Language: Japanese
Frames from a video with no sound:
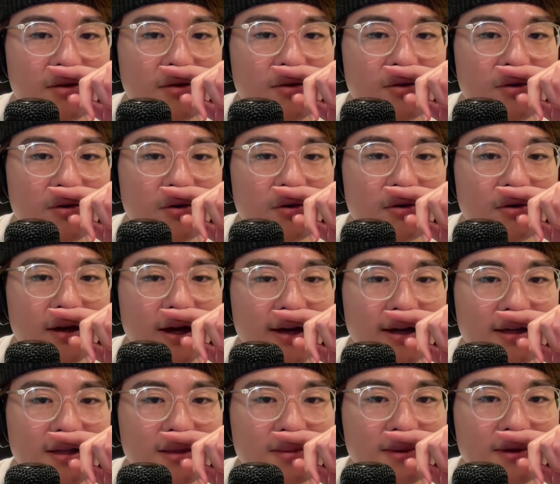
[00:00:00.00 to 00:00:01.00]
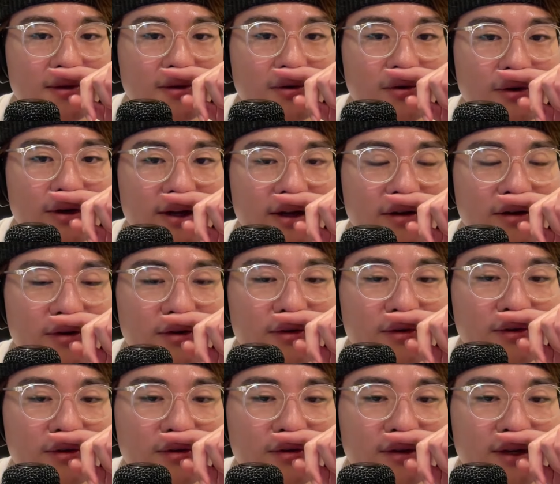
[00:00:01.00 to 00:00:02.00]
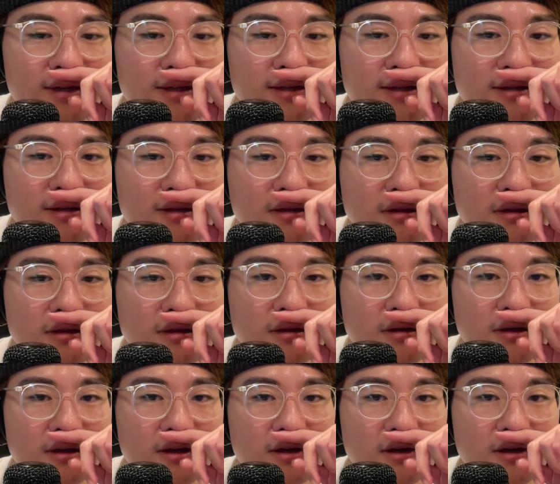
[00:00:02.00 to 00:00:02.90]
この激しめの恒例をこなしつつ、